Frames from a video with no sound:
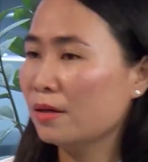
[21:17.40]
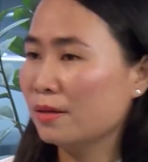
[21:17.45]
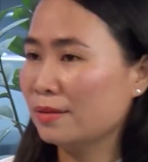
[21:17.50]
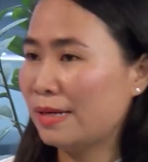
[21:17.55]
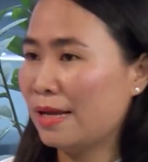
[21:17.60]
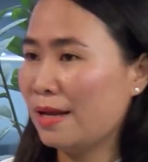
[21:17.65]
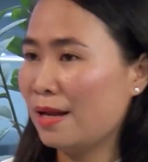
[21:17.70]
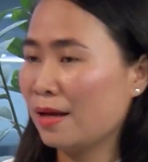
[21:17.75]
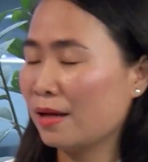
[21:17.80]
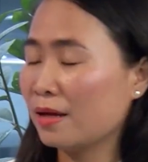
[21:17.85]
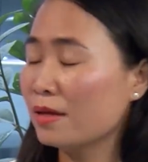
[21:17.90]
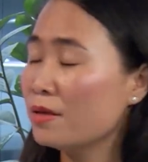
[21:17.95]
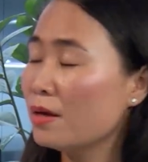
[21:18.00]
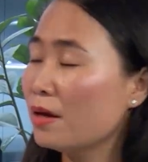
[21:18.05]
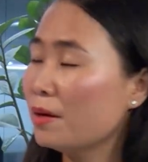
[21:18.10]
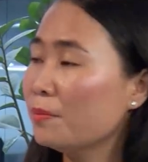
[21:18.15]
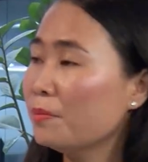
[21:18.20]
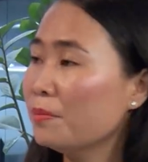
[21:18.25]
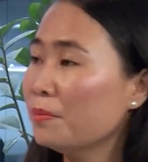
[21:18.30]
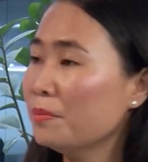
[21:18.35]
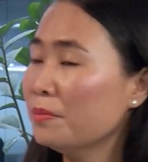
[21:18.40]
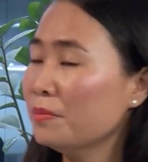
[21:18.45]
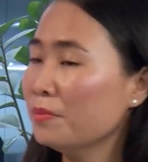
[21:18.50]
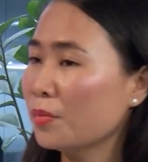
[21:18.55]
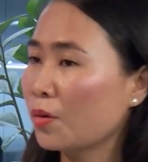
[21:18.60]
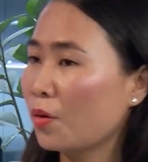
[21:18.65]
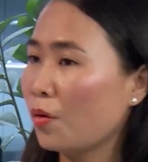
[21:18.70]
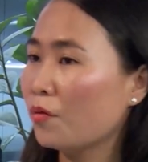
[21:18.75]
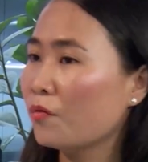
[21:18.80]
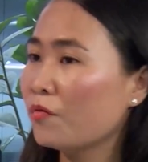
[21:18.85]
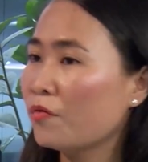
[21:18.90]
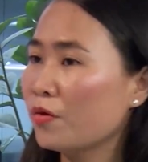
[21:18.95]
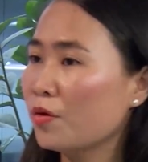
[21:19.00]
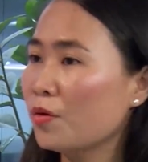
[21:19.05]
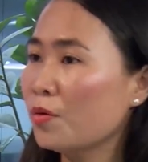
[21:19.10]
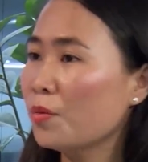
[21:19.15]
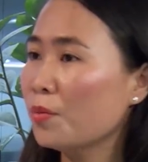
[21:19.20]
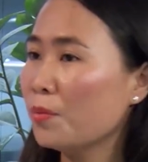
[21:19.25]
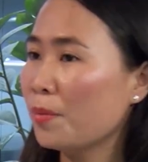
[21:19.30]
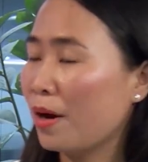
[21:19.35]
Đây là cái nhóm cổ
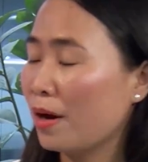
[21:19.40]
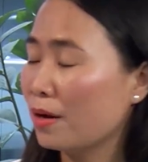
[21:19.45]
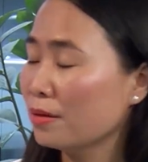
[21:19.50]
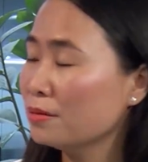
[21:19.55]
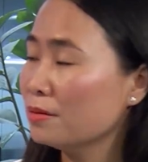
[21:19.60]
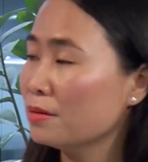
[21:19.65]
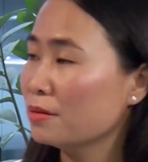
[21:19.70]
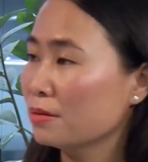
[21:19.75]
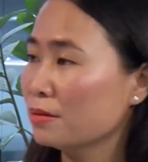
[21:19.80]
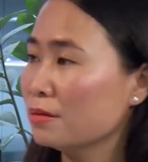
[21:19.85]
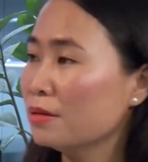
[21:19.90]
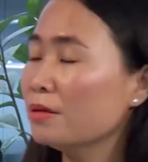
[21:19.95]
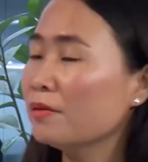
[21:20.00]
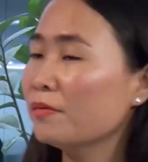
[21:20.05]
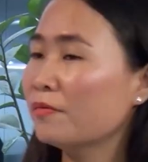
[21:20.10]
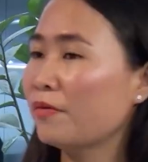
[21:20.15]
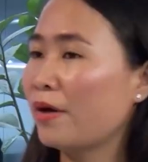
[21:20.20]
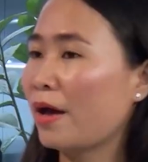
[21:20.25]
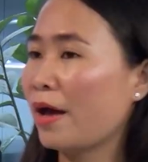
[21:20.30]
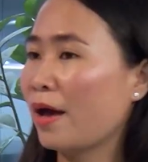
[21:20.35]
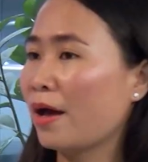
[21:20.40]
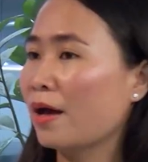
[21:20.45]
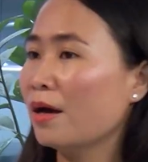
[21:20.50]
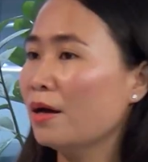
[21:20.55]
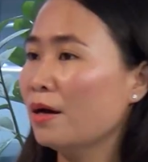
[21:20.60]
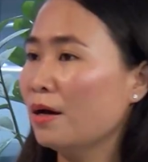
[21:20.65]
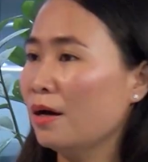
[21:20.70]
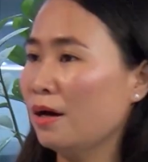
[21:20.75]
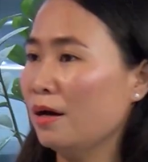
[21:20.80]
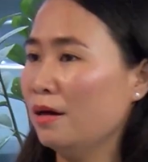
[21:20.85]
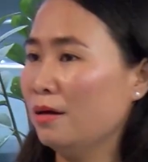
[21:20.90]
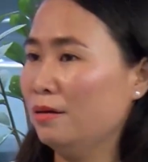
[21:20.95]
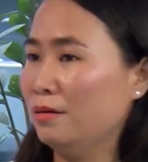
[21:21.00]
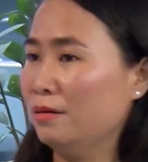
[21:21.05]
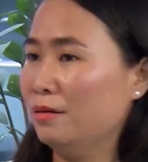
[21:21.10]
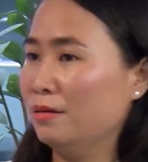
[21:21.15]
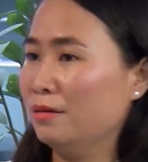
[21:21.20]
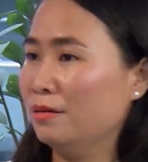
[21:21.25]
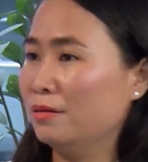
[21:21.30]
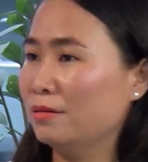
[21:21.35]
phiếu mà ấn tượng nhất và uh,
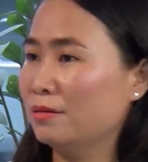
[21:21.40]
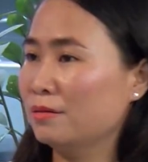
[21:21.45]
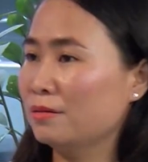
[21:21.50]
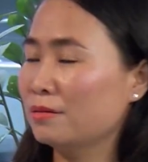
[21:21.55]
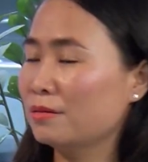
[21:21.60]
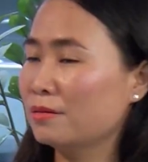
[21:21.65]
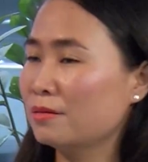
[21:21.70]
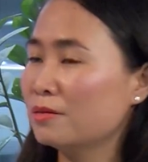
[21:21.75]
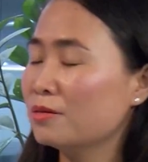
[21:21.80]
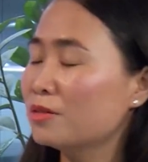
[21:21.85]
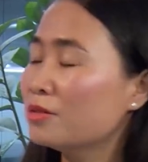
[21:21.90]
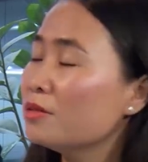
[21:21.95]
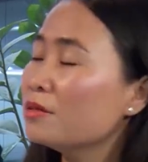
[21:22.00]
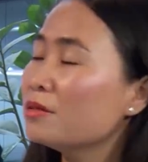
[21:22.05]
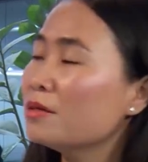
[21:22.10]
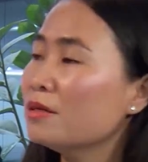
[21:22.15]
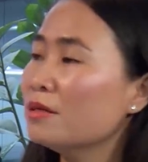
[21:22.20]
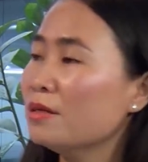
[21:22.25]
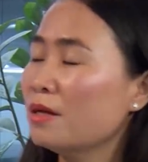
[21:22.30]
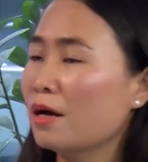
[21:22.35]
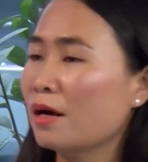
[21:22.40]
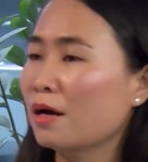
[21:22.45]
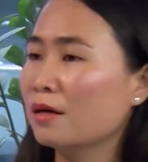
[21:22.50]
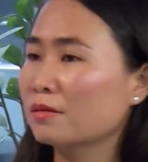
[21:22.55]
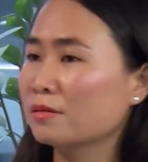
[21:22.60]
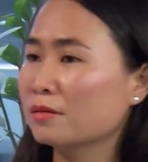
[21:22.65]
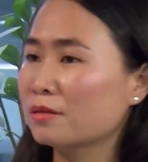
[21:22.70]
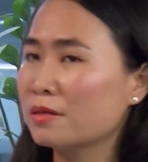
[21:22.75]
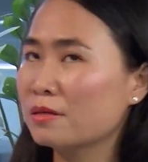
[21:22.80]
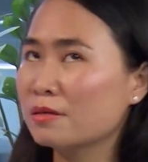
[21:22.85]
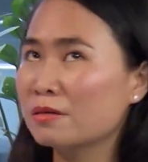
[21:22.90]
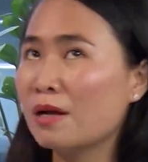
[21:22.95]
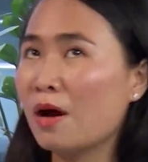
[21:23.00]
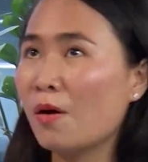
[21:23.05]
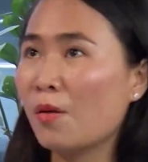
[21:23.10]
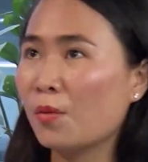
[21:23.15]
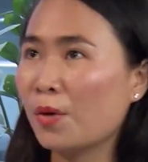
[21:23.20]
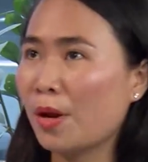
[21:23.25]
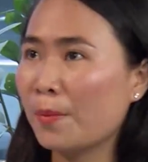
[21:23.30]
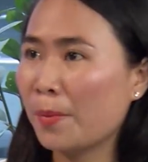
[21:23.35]
từ trước đến giờ từ
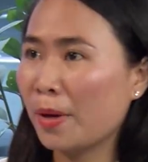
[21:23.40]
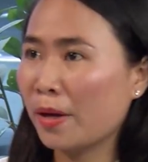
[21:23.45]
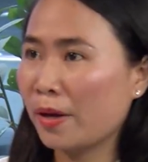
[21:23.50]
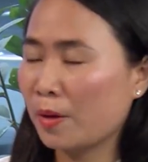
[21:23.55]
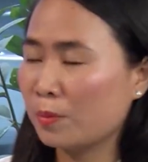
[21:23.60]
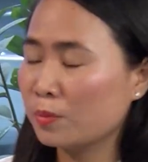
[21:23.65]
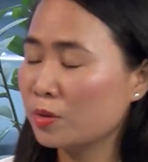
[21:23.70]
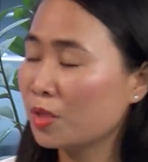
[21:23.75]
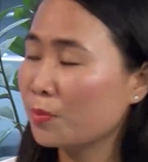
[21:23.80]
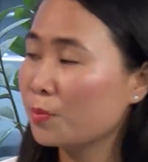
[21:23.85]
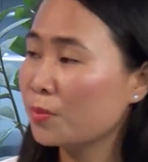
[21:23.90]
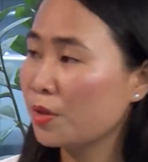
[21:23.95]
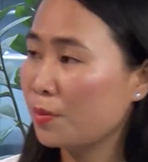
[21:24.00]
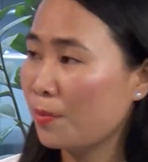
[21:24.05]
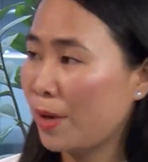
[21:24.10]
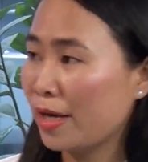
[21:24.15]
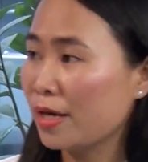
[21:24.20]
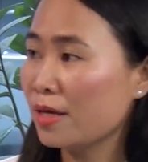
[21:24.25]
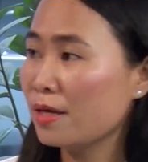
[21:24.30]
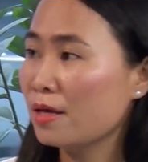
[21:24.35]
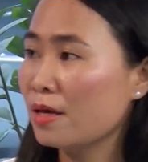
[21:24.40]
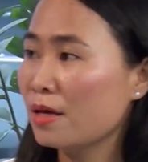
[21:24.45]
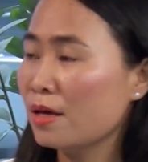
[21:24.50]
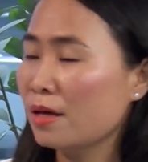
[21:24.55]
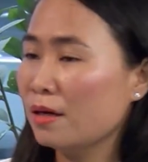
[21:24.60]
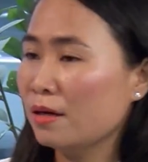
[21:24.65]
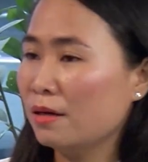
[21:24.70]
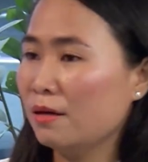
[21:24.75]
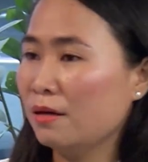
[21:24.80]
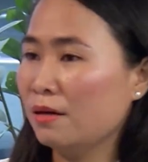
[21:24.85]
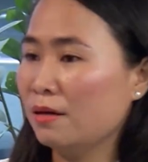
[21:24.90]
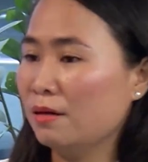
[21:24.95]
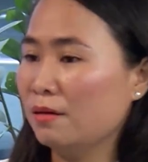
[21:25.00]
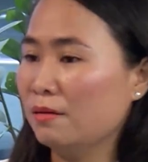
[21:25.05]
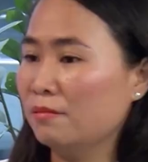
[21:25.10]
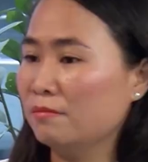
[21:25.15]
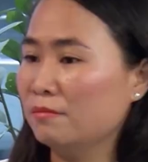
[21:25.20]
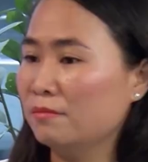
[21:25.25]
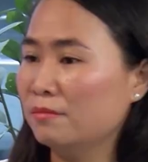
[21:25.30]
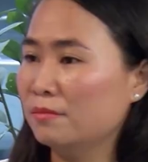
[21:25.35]
đầu năm 2017 uh,
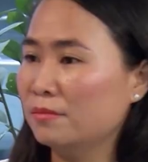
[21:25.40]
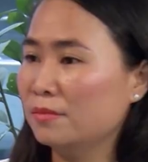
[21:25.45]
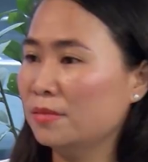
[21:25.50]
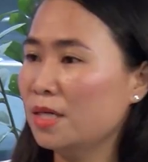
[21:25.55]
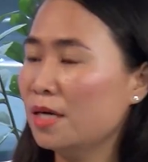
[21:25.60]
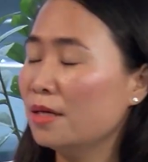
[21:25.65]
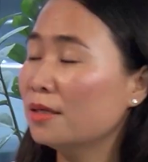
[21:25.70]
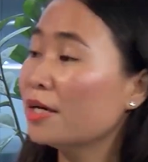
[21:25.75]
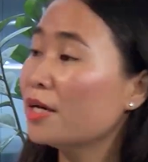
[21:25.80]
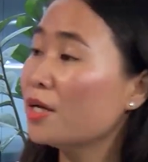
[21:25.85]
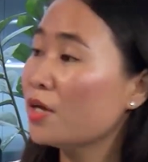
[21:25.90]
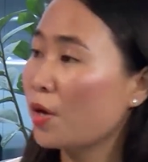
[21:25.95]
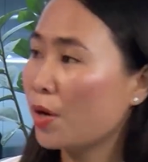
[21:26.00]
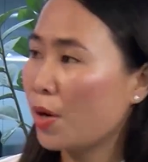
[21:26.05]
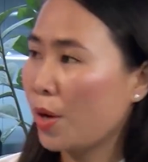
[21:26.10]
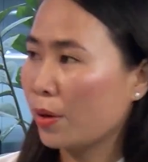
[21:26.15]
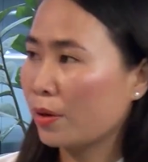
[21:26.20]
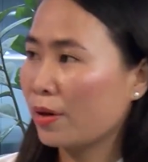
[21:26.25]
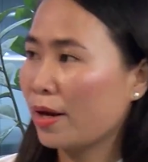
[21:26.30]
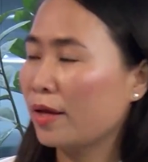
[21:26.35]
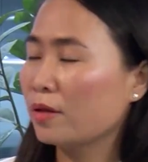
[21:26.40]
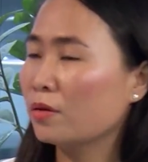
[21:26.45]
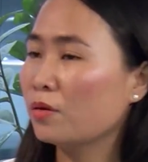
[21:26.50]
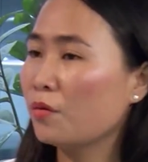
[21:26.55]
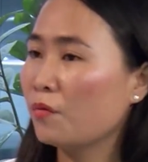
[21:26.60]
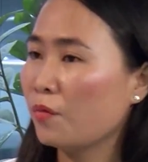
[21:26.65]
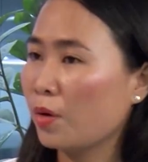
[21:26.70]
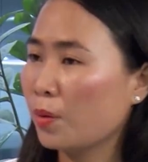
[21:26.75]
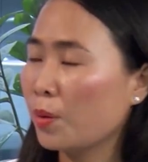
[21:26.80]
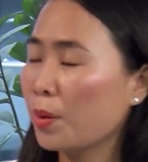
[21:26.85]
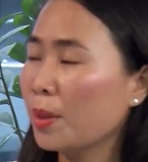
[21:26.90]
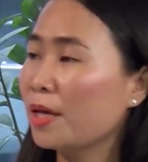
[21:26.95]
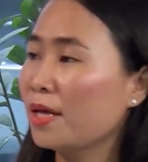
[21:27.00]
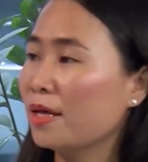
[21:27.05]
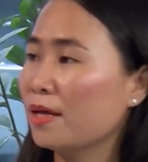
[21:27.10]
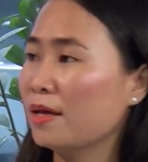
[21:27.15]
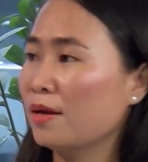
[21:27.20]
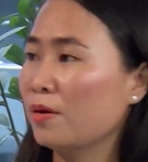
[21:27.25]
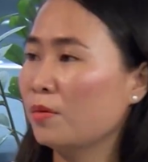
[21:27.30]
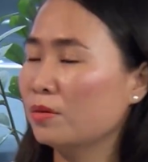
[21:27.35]
ờ, đến cái giai đoạn này tôi vẫn khuyến
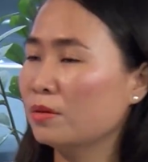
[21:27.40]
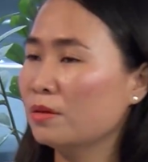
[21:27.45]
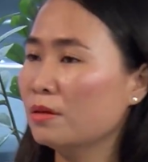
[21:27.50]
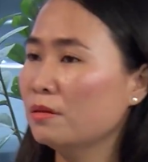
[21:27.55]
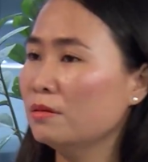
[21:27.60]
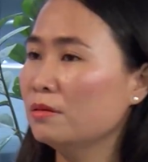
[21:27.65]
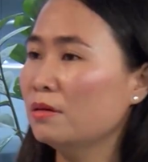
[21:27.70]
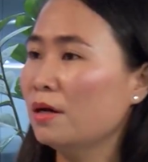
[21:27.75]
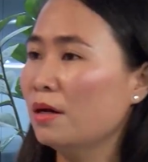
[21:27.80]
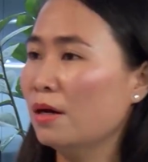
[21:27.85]
nghị nhà đầu tư